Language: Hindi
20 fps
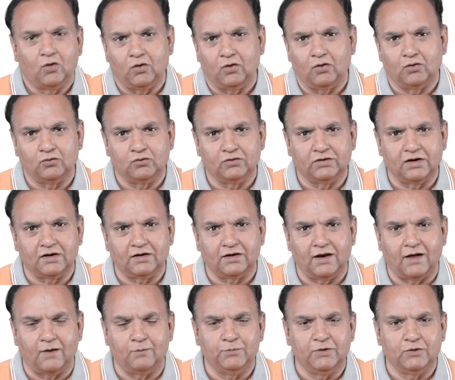और उनके
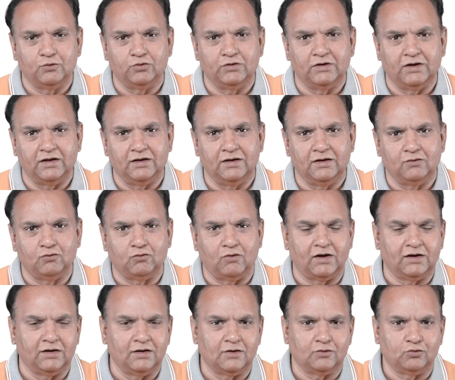ख़िलाफ़ भी कोई नई
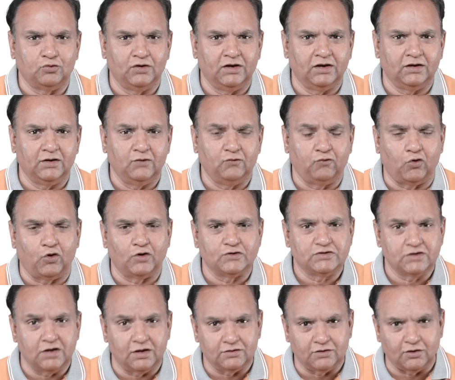इंक्वायरियाँ खुलेंगी फ़ौज
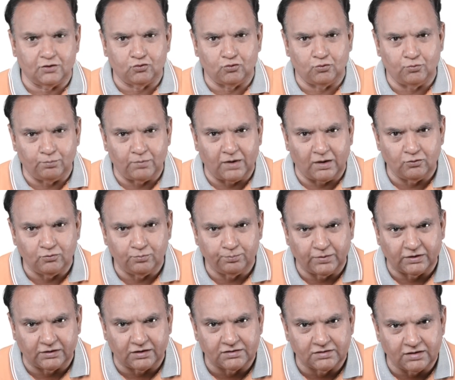के अंदर तो माल
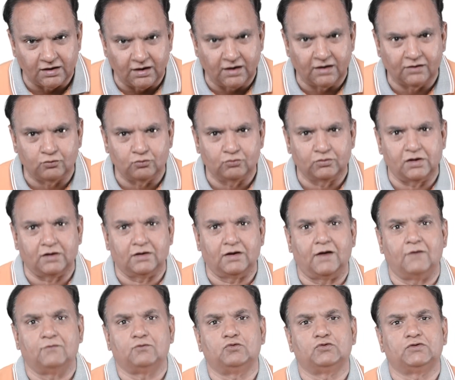पता चला है कि उनके
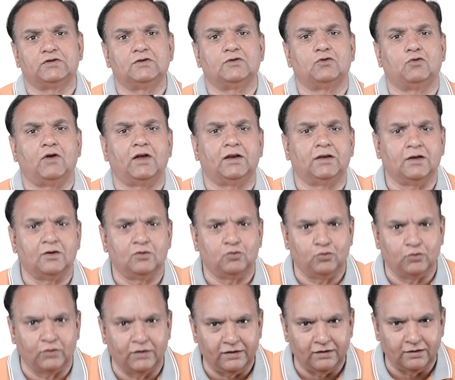ख़िलाफ़ कुछ इंक्वायरियाँ
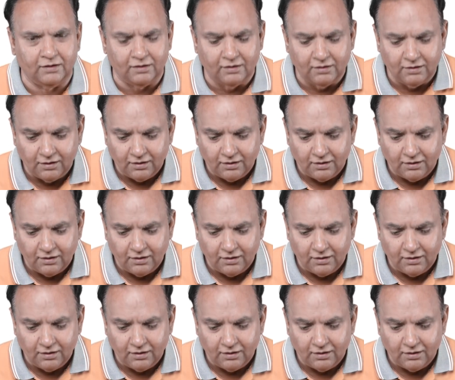हो रही हैं